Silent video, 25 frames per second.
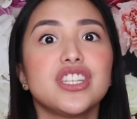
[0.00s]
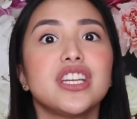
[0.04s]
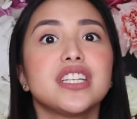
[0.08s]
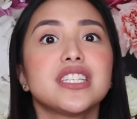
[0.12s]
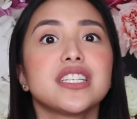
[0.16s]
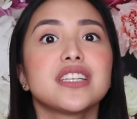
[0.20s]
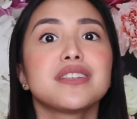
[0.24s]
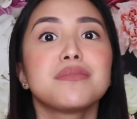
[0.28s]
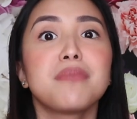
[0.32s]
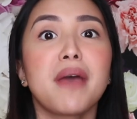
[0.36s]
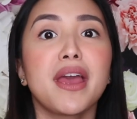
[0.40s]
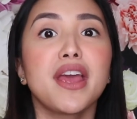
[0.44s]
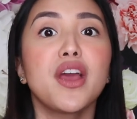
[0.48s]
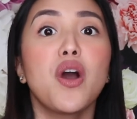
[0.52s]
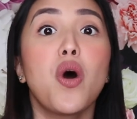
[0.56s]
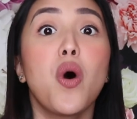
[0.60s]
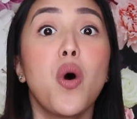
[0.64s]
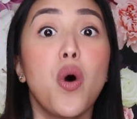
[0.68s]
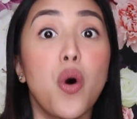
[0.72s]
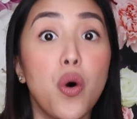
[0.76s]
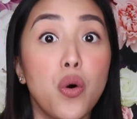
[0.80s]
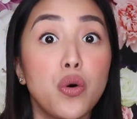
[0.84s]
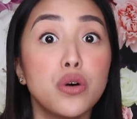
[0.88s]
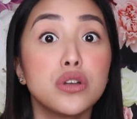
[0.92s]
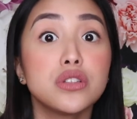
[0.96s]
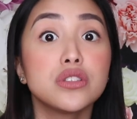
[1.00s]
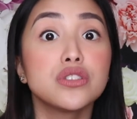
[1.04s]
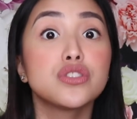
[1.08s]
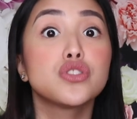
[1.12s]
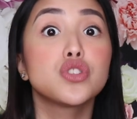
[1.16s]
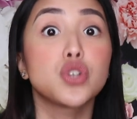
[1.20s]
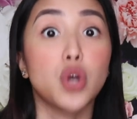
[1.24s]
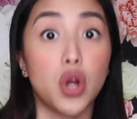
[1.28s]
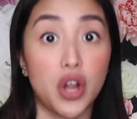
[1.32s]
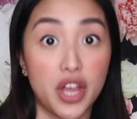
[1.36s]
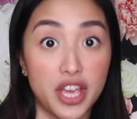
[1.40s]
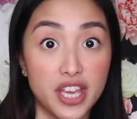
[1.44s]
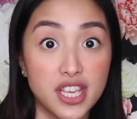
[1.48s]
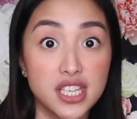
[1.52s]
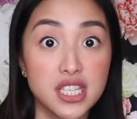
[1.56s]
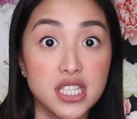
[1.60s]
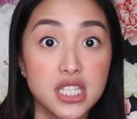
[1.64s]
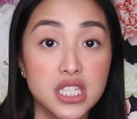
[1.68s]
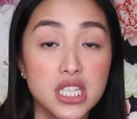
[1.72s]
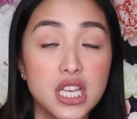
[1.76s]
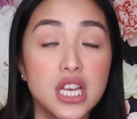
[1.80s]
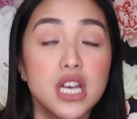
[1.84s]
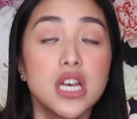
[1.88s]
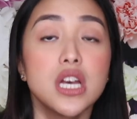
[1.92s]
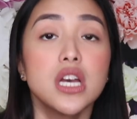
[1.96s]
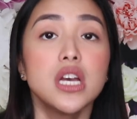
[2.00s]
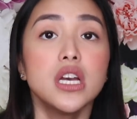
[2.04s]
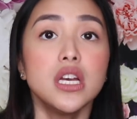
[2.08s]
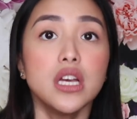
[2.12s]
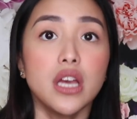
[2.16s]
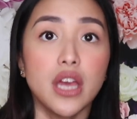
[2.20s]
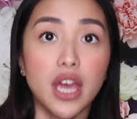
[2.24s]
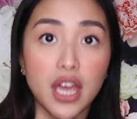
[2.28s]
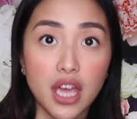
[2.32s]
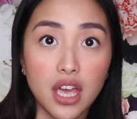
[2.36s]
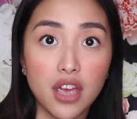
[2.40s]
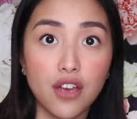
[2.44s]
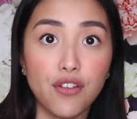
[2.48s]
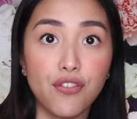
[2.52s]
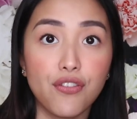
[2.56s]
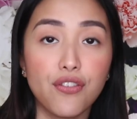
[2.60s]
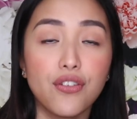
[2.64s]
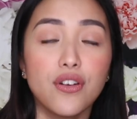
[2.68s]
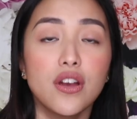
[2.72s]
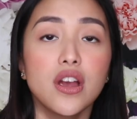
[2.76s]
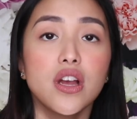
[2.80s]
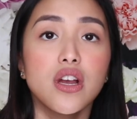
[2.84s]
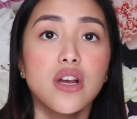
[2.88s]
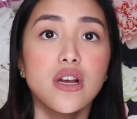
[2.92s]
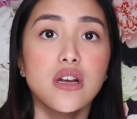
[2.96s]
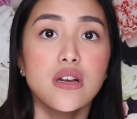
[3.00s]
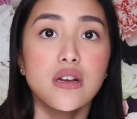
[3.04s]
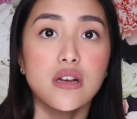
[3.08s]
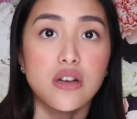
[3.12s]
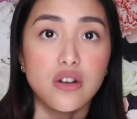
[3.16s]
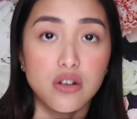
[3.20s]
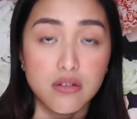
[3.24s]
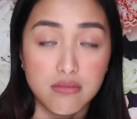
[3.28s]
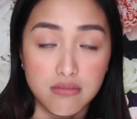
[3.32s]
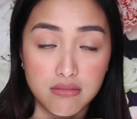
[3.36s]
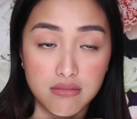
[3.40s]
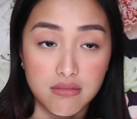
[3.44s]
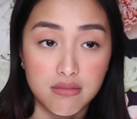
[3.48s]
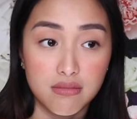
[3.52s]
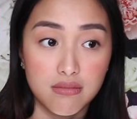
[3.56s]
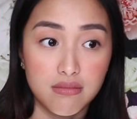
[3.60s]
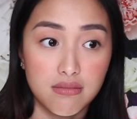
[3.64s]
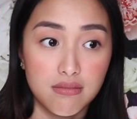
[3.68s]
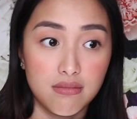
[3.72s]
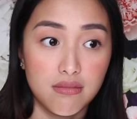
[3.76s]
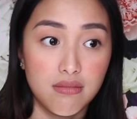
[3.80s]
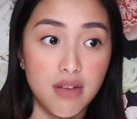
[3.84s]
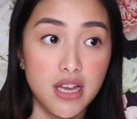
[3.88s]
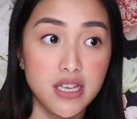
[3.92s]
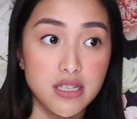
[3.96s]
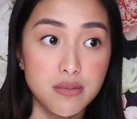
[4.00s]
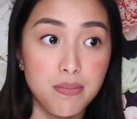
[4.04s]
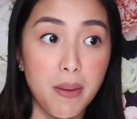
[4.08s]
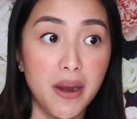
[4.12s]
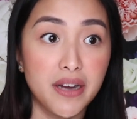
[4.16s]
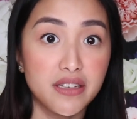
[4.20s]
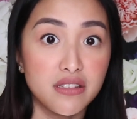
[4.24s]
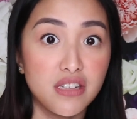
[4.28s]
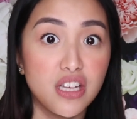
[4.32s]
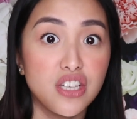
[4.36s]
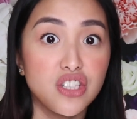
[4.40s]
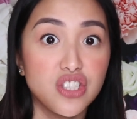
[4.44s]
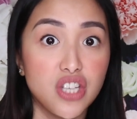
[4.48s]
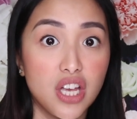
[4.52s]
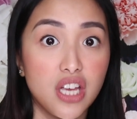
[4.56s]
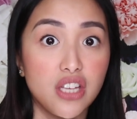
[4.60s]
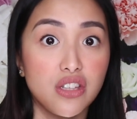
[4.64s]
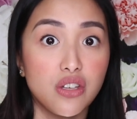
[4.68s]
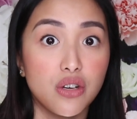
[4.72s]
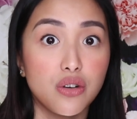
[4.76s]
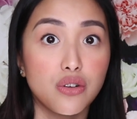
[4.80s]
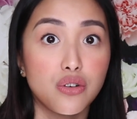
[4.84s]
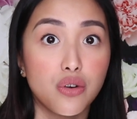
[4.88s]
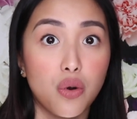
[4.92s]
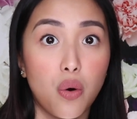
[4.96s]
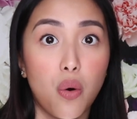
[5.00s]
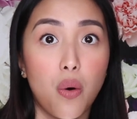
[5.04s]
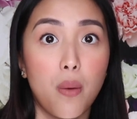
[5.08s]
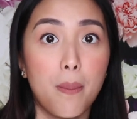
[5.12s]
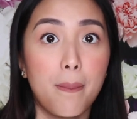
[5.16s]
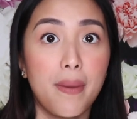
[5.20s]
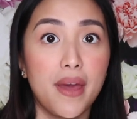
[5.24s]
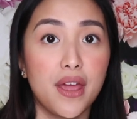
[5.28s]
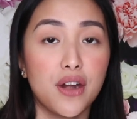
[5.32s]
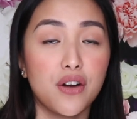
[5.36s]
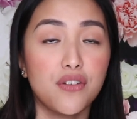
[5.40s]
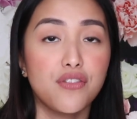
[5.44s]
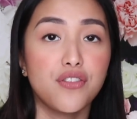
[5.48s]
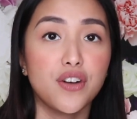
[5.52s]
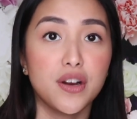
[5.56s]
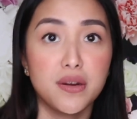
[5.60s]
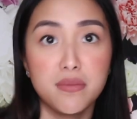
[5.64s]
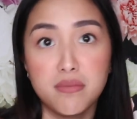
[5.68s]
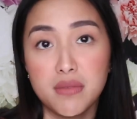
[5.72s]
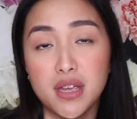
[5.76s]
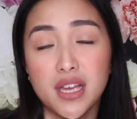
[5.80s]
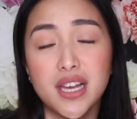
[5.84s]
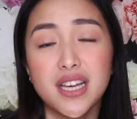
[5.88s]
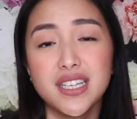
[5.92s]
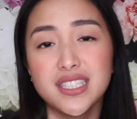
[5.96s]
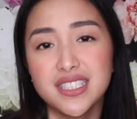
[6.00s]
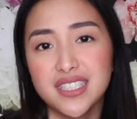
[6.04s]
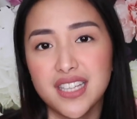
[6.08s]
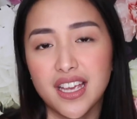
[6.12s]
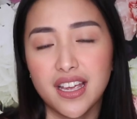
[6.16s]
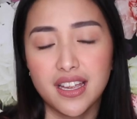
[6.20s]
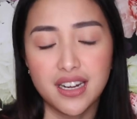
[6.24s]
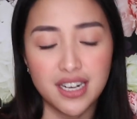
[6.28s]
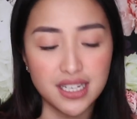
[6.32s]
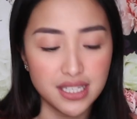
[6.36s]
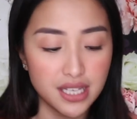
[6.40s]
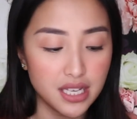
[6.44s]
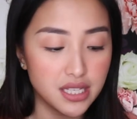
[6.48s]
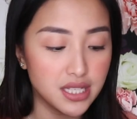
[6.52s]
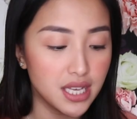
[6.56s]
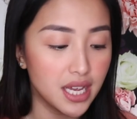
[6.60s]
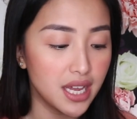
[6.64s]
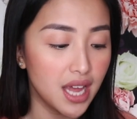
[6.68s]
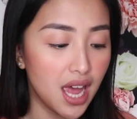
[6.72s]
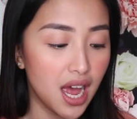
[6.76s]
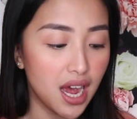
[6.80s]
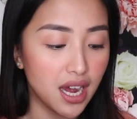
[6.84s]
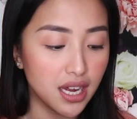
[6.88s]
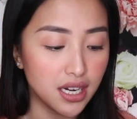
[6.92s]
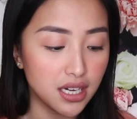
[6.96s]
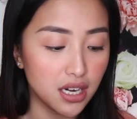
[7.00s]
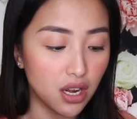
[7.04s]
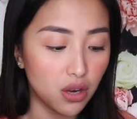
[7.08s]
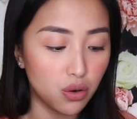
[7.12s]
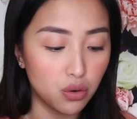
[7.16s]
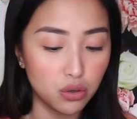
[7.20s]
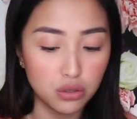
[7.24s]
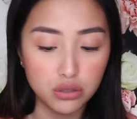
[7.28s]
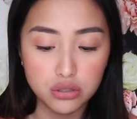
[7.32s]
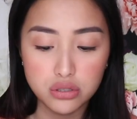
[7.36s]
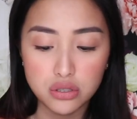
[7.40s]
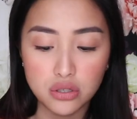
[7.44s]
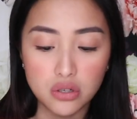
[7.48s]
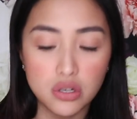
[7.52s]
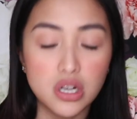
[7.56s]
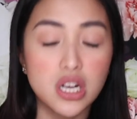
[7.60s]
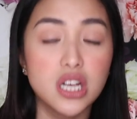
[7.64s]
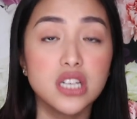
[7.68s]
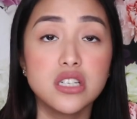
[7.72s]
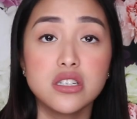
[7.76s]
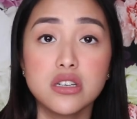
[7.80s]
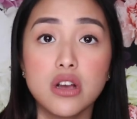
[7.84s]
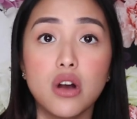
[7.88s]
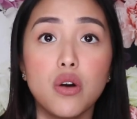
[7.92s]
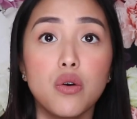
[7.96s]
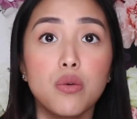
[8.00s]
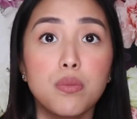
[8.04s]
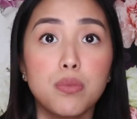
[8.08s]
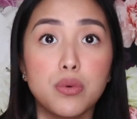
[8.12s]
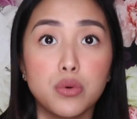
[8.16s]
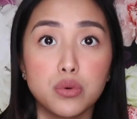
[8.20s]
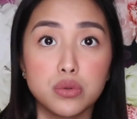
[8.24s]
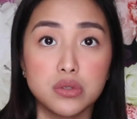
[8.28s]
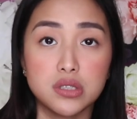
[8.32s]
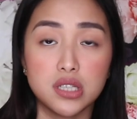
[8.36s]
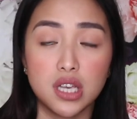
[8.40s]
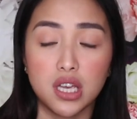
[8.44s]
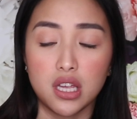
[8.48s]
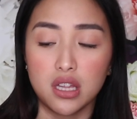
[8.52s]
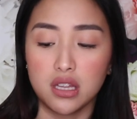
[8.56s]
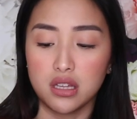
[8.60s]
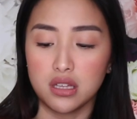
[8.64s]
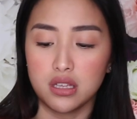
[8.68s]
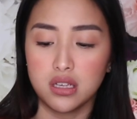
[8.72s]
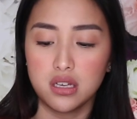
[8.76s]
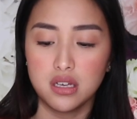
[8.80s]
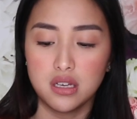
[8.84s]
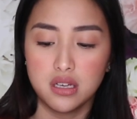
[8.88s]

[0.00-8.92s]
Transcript: This is my own choice. If expired na yung sa inyo, go. Pero for me kasi, nasasayangan ako. Gusto ko lang siya ubusin.